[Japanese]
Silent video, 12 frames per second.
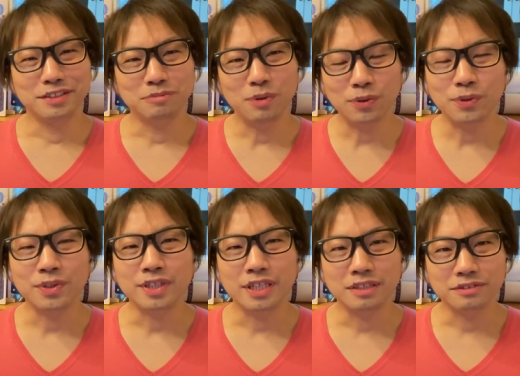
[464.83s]
物を
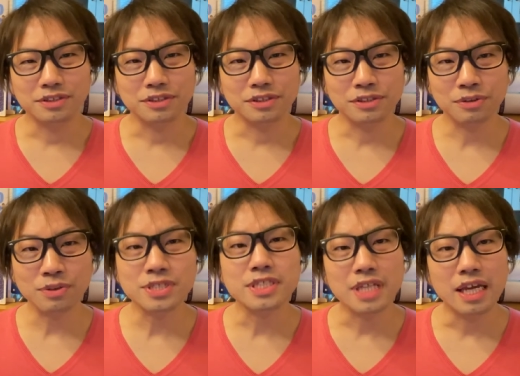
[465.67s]
言えるんですよ。少
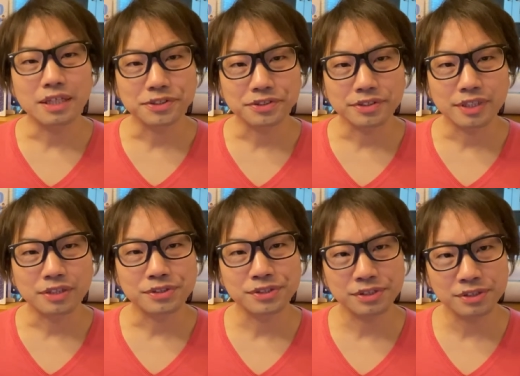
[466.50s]
しね、あの
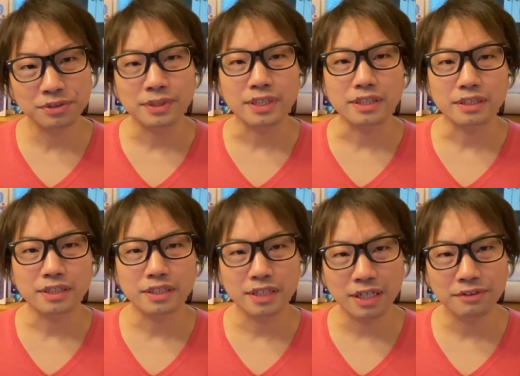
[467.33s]
鋭い
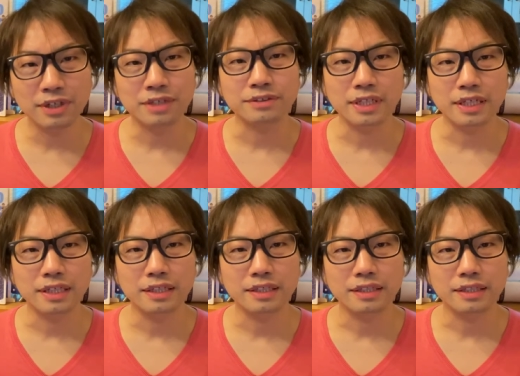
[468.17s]
キレのある
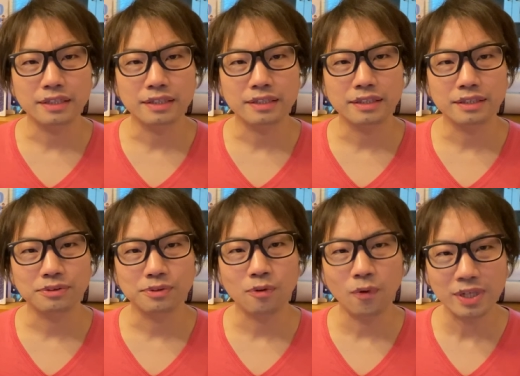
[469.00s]
ね、あ
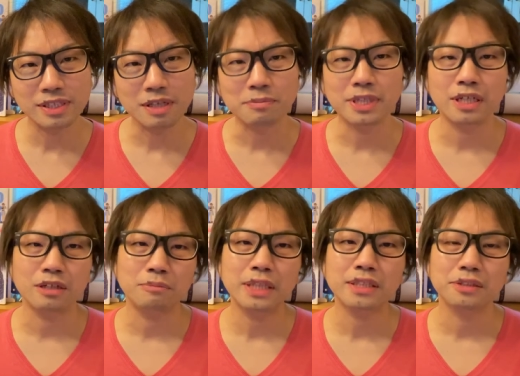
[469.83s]
の怖さみたいな
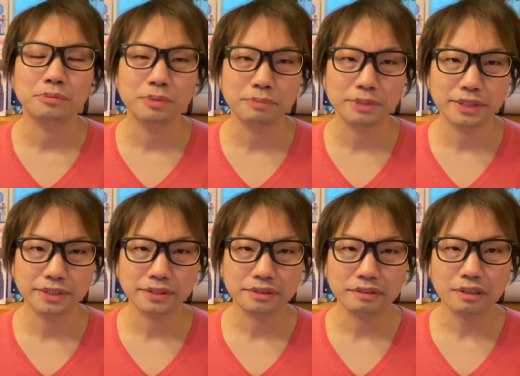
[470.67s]
のもあったと思います。
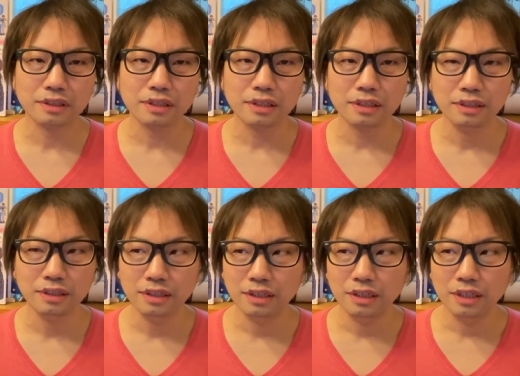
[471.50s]

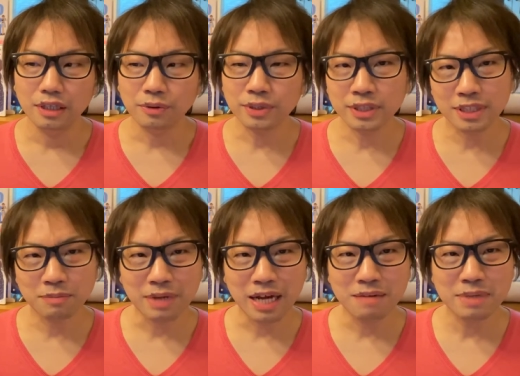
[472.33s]
これって多
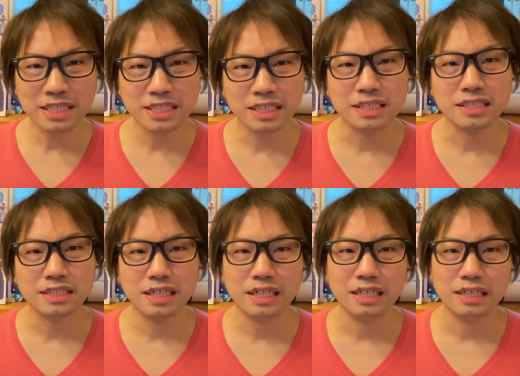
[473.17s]
分浜ちゃんでし
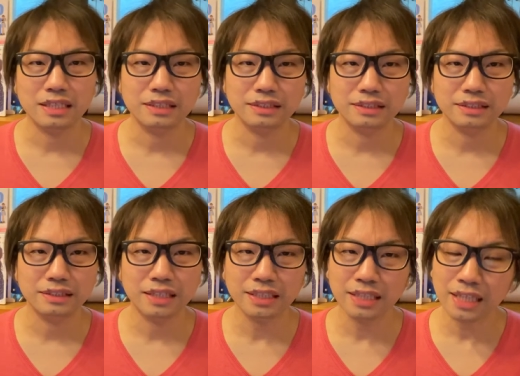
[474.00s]
か
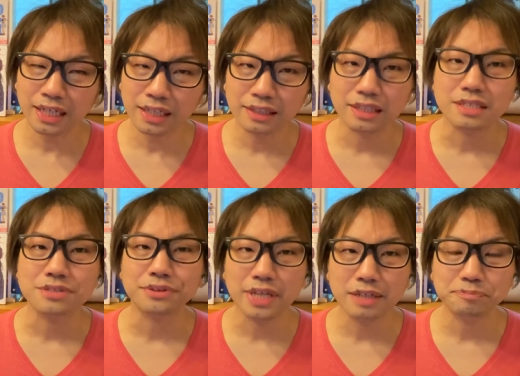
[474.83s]
出せなかったで
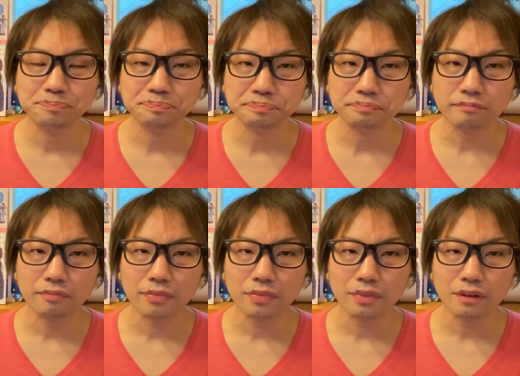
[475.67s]
しょうね。
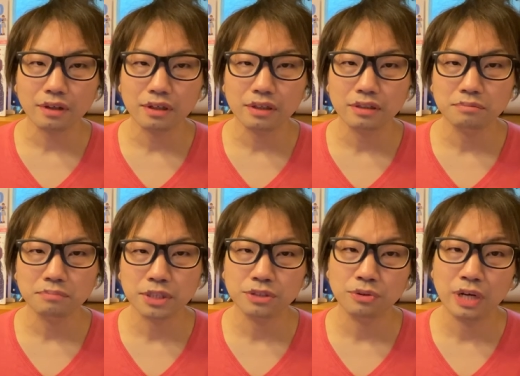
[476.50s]

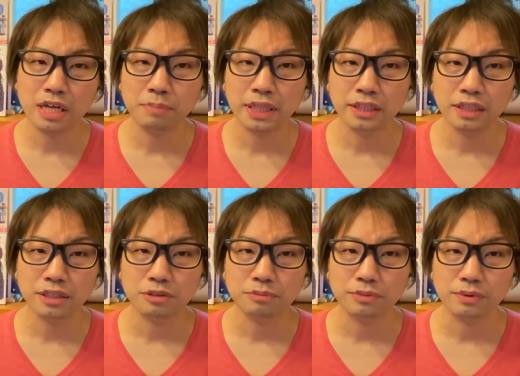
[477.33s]
昨日あやパンなん
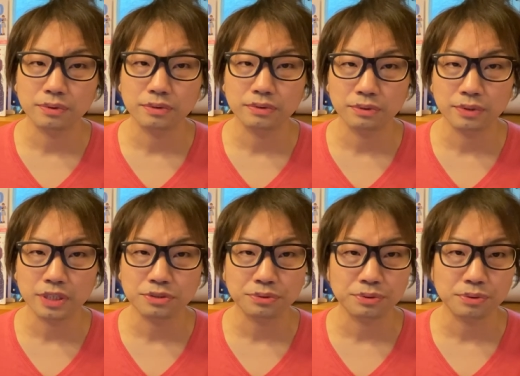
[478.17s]
てのも動
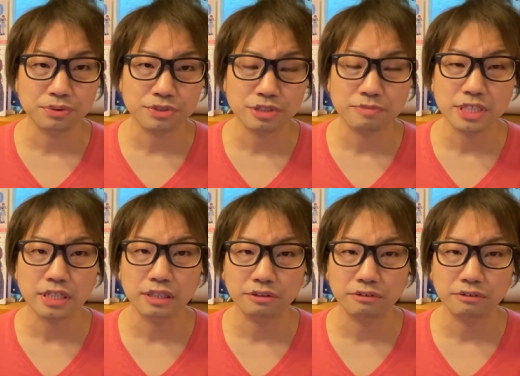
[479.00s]
画ちょっと特集しましたけ